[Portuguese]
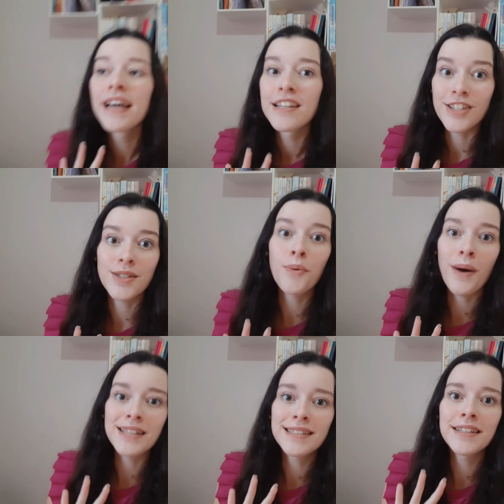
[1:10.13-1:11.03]
já são
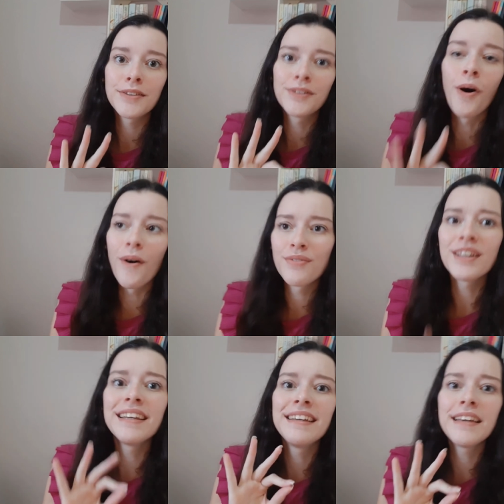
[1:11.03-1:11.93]
quase
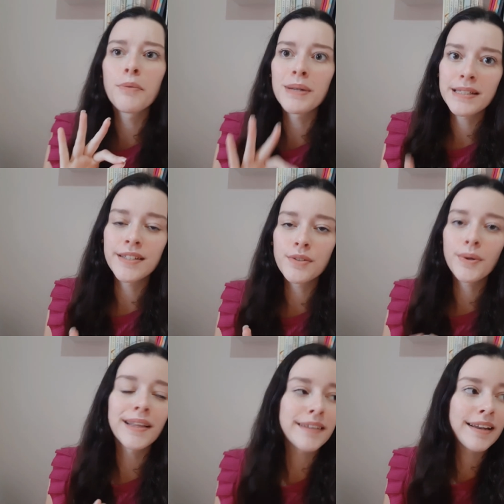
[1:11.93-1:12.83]
nove e eu
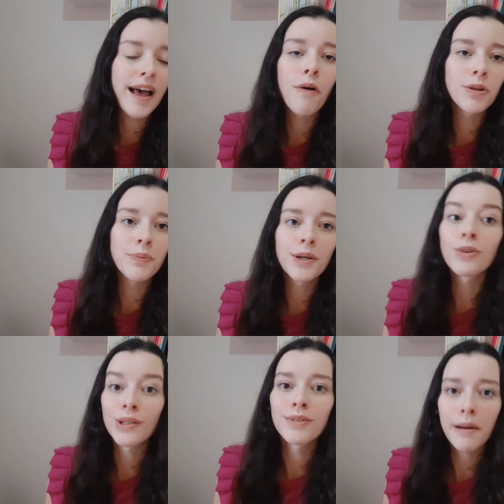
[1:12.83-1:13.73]
preciso entrar na aula porque
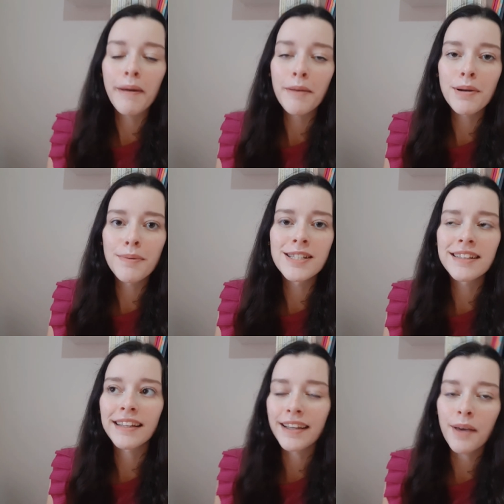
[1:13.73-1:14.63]
eu tenho trabalho para
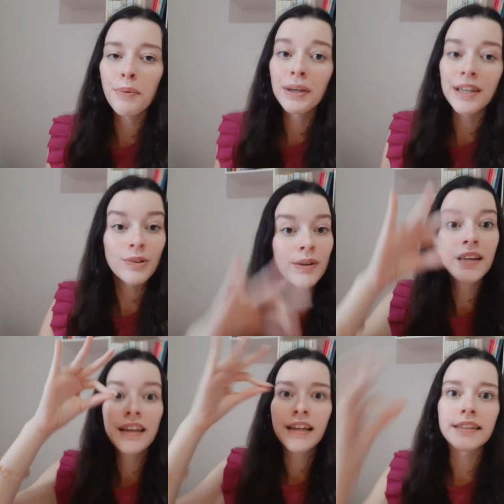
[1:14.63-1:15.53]
apresentar daqui a pouquinho.
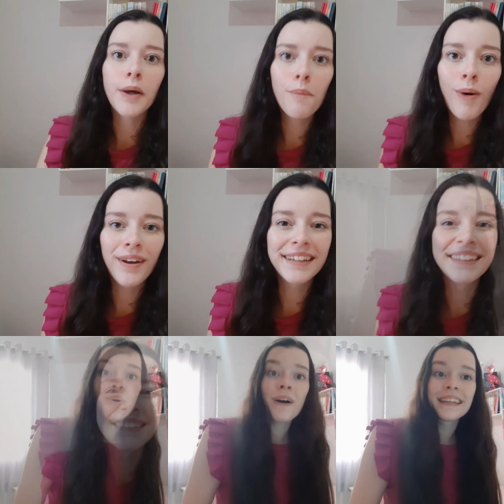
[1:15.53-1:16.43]
Então bora!
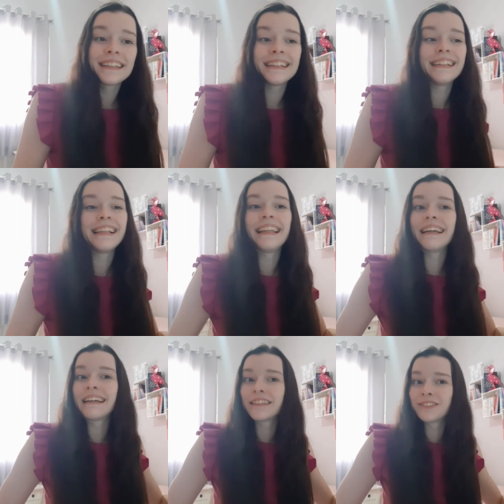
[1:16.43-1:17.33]
Tô aqui
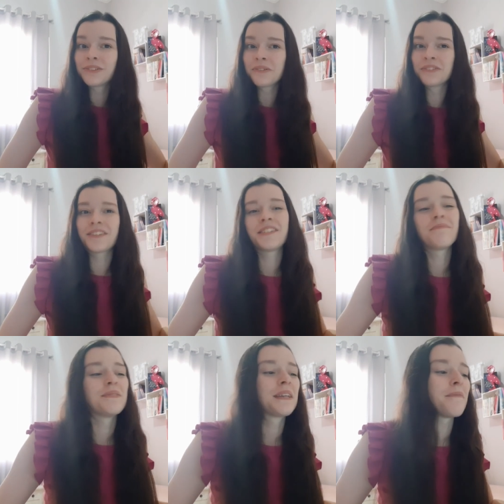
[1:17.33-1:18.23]
ligando o
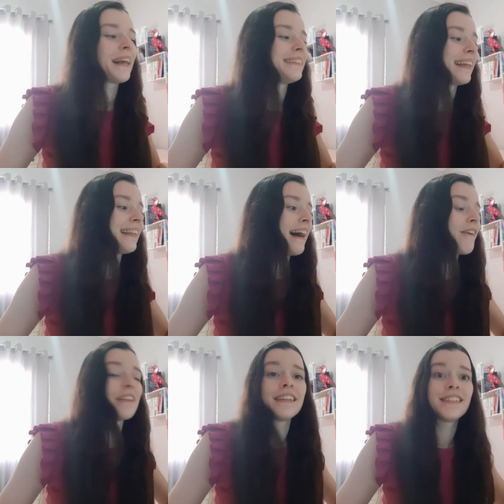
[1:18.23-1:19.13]
notebook para entrar na
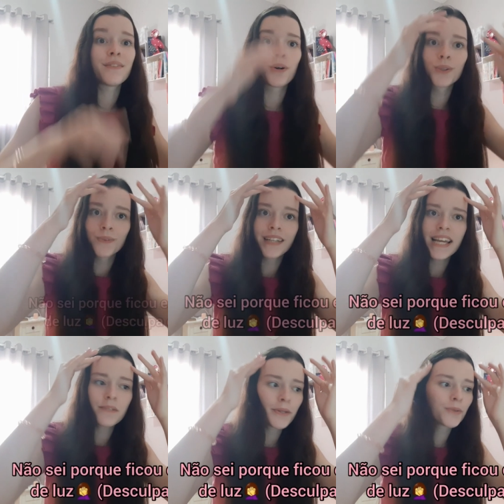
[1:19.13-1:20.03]
aula e já faltam
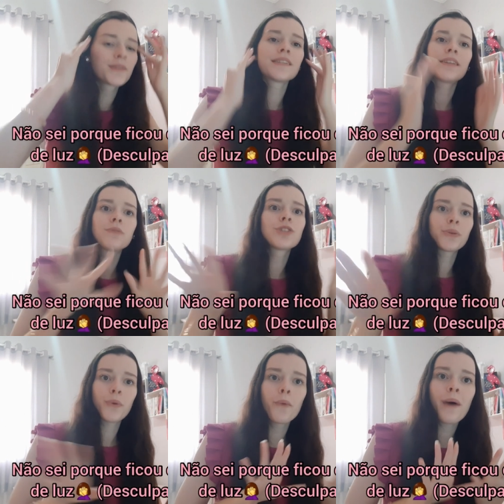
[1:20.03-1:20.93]
três minutos, então já
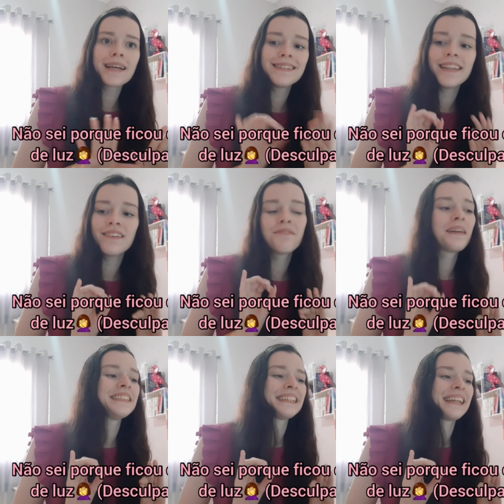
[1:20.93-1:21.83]
tô quase
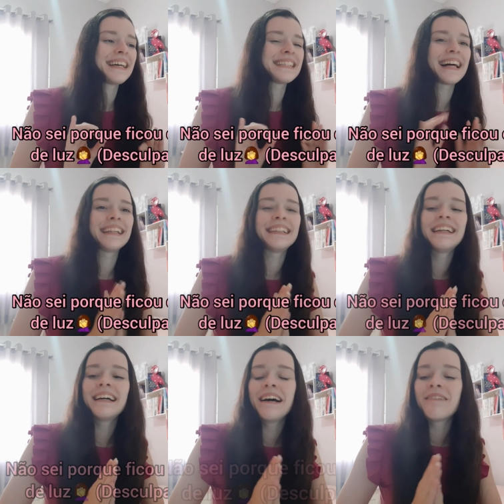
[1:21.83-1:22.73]
levemente
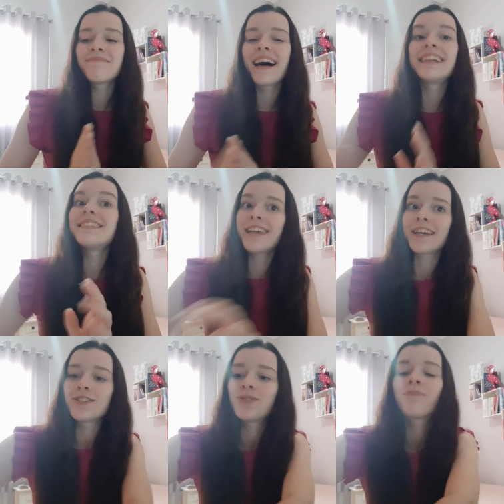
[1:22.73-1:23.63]
atrasada. Mas,
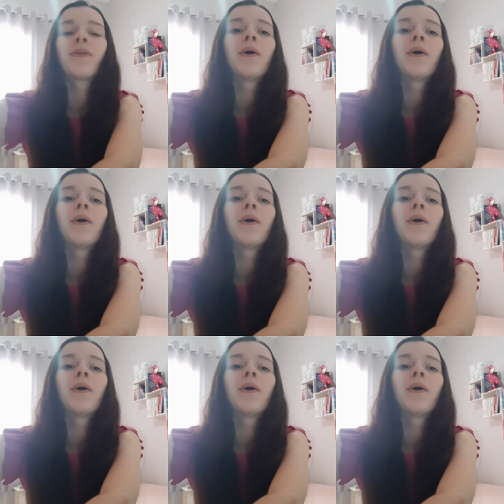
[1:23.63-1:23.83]
gente,